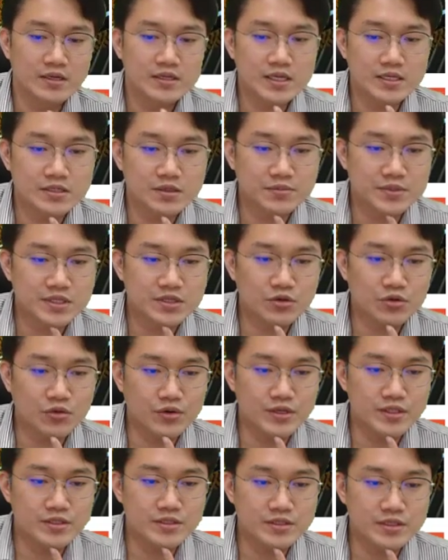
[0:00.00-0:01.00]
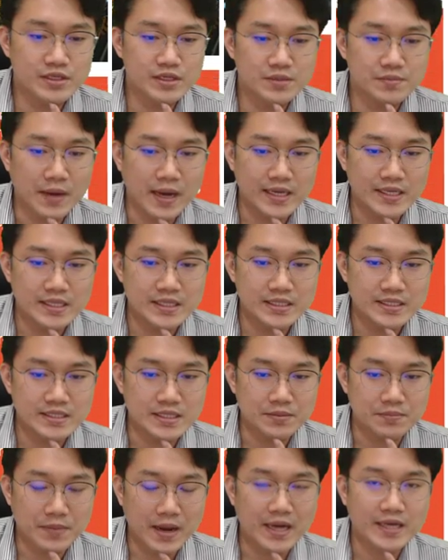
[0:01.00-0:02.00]
그래서 비트코인들을 많이
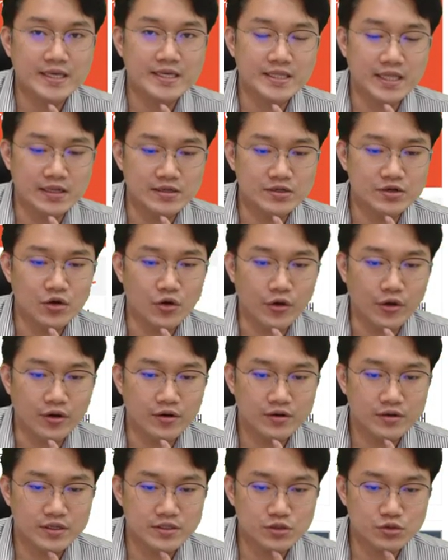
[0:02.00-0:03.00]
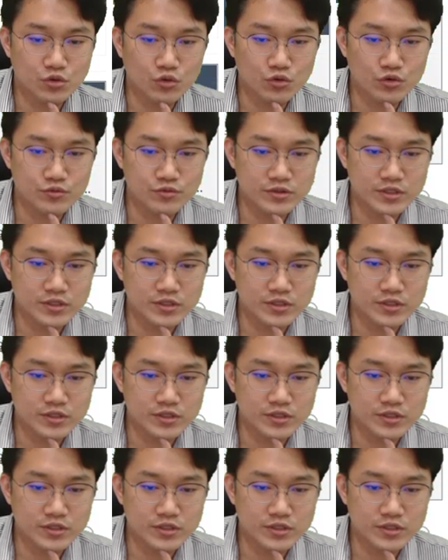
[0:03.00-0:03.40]
이제 받게 되는 거예요 그래서 토르